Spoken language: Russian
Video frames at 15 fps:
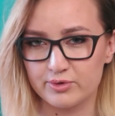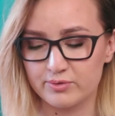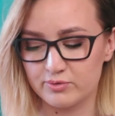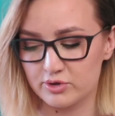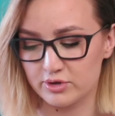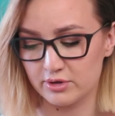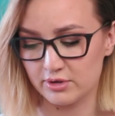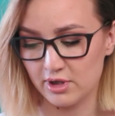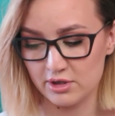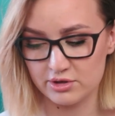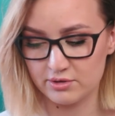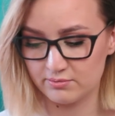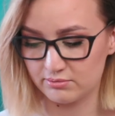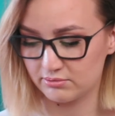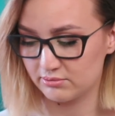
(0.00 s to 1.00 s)
потому что
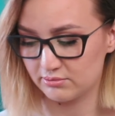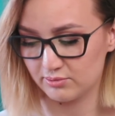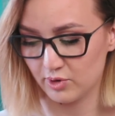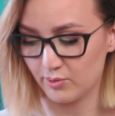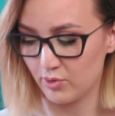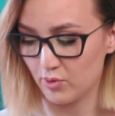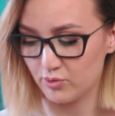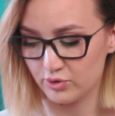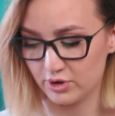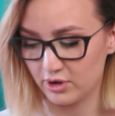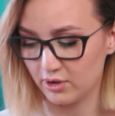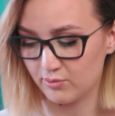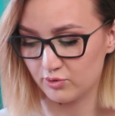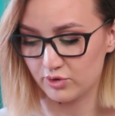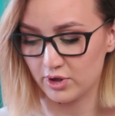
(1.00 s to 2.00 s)
нашим, по-моему,
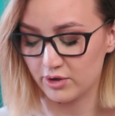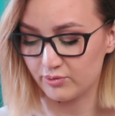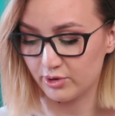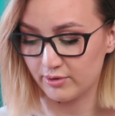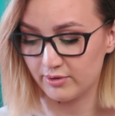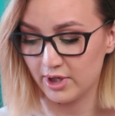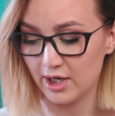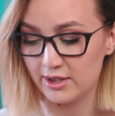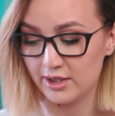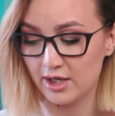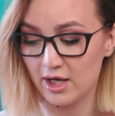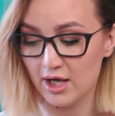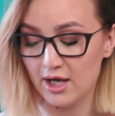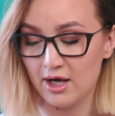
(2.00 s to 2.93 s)
никому не отправляли.